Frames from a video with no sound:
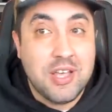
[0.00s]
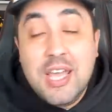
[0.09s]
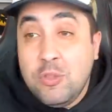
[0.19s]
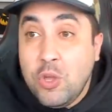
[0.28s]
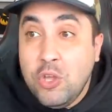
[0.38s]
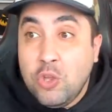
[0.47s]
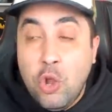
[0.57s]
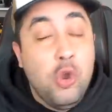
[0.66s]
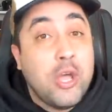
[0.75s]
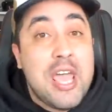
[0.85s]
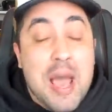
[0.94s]
Esto es de todos.
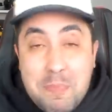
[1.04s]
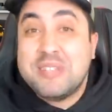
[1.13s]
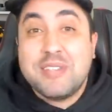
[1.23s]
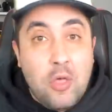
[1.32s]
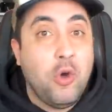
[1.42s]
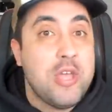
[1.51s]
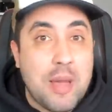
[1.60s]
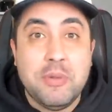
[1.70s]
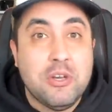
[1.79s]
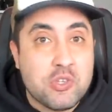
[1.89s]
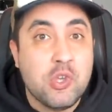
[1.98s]
Lo que ha pasado hoy,
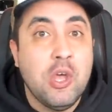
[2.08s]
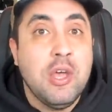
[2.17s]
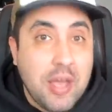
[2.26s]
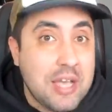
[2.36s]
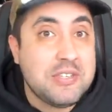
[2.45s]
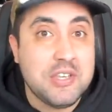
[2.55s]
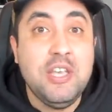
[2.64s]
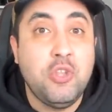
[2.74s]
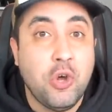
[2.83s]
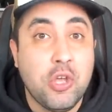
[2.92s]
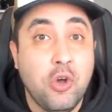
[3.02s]
amigos, es
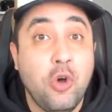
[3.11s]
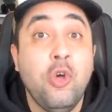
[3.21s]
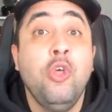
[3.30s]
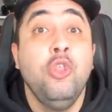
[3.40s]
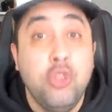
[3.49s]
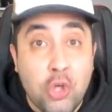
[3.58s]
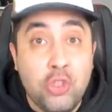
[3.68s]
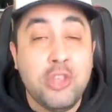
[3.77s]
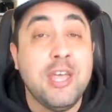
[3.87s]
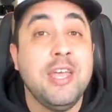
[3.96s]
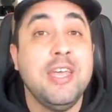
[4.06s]
histórico.
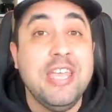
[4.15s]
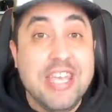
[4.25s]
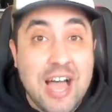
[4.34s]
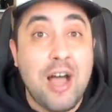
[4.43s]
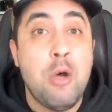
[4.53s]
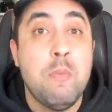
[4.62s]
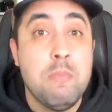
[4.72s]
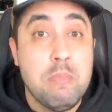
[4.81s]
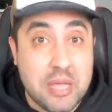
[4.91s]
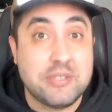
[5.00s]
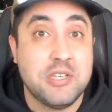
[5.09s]
¿Dónde irá
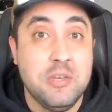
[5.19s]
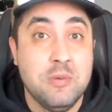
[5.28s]
Messi?